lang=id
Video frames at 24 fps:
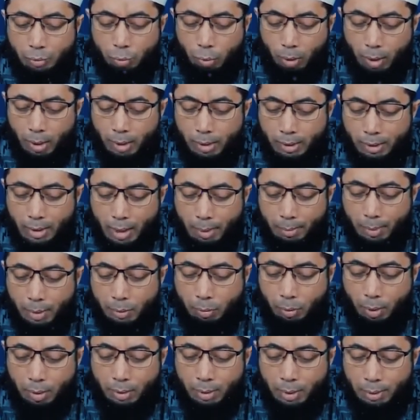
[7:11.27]
doa kama
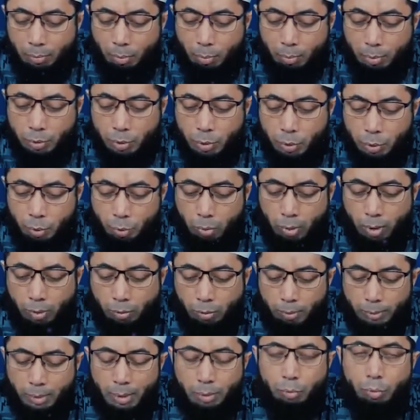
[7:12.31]
yu'allimuhum
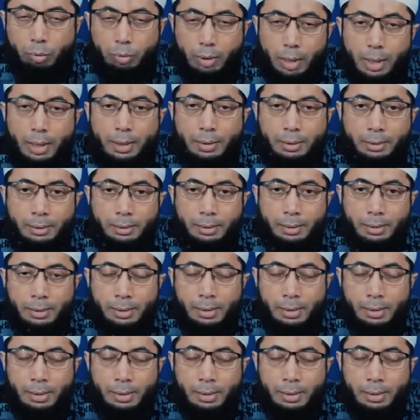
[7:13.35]
suratu minal Qur'an.